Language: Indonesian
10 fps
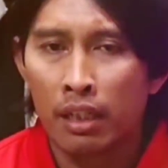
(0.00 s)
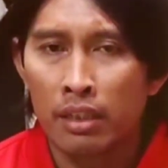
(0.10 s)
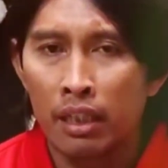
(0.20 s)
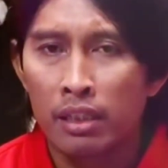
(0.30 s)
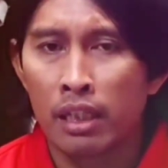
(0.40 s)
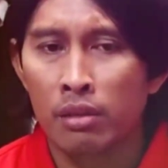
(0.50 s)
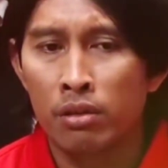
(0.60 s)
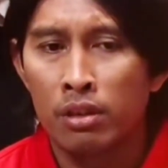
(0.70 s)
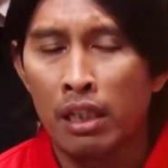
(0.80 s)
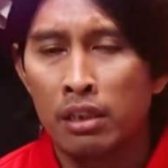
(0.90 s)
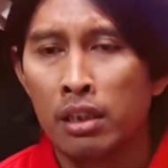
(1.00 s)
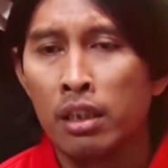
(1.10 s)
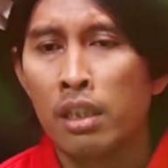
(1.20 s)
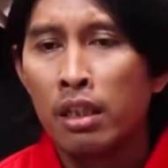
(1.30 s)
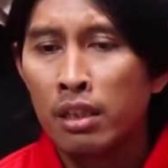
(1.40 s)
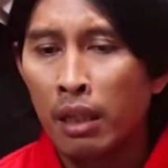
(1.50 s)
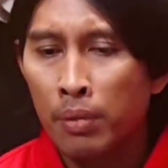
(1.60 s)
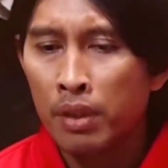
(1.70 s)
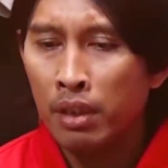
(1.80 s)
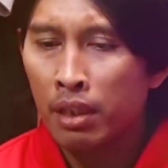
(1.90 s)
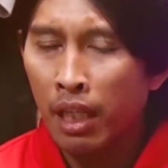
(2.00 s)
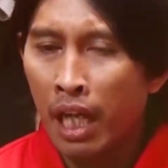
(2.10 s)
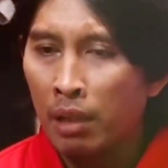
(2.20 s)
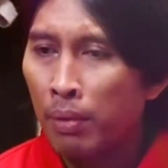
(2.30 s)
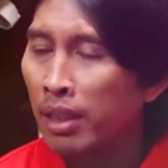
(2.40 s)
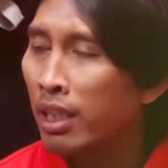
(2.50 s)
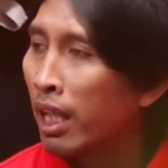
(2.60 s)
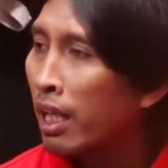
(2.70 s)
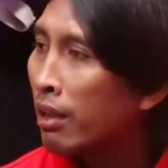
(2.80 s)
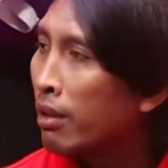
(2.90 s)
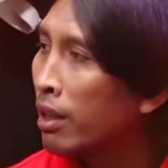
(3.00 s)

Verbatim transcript: Budi Sudarsono yang melihat fenomena itu merasa tidak